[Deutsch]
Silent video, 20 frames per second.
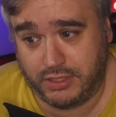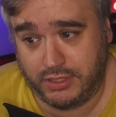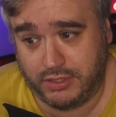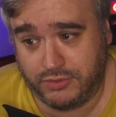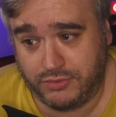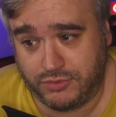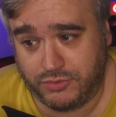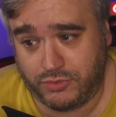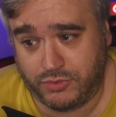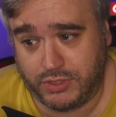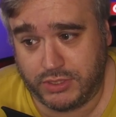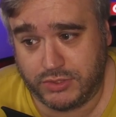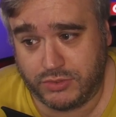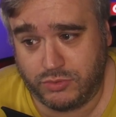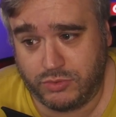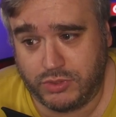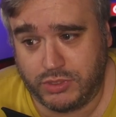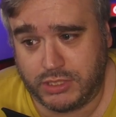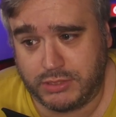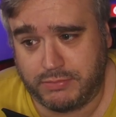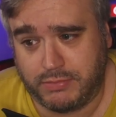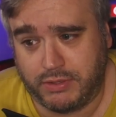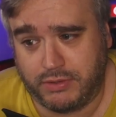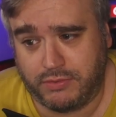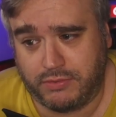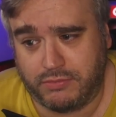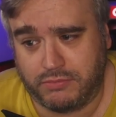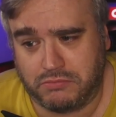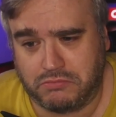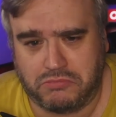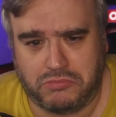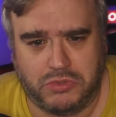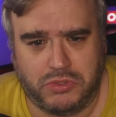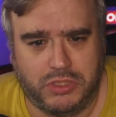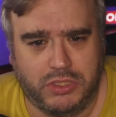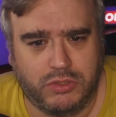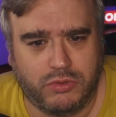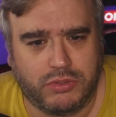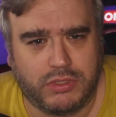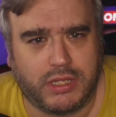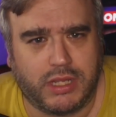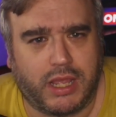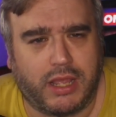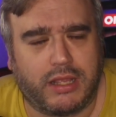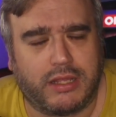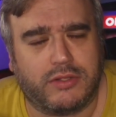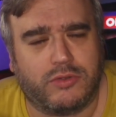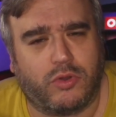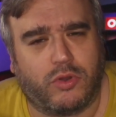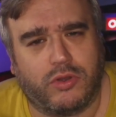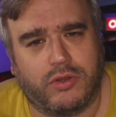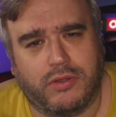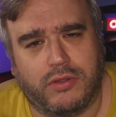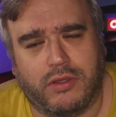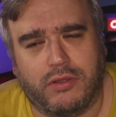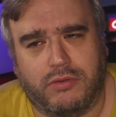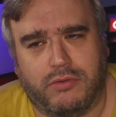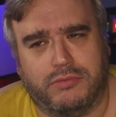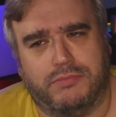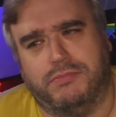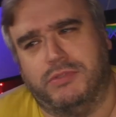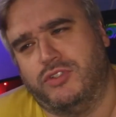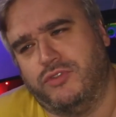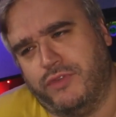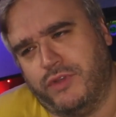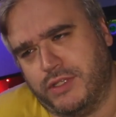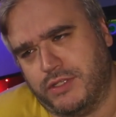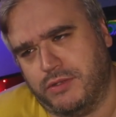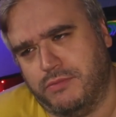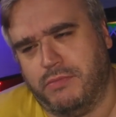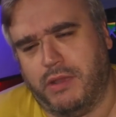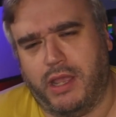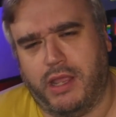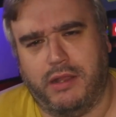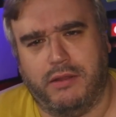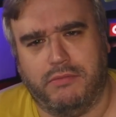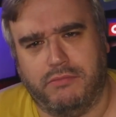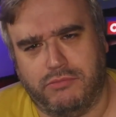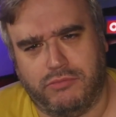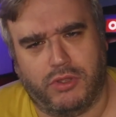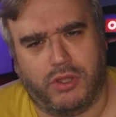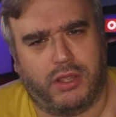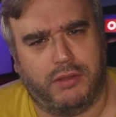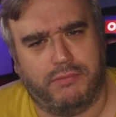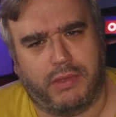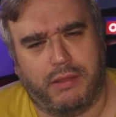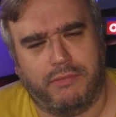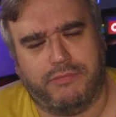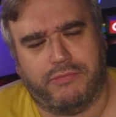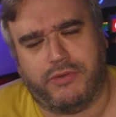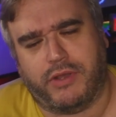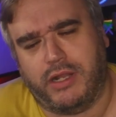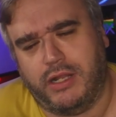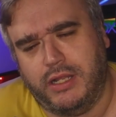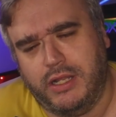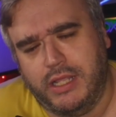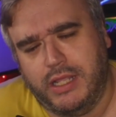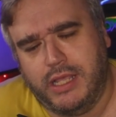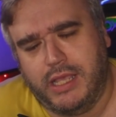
sogar so, dass man hier und da doch, beziehungsweise in, mein, ja, in meinem Fall,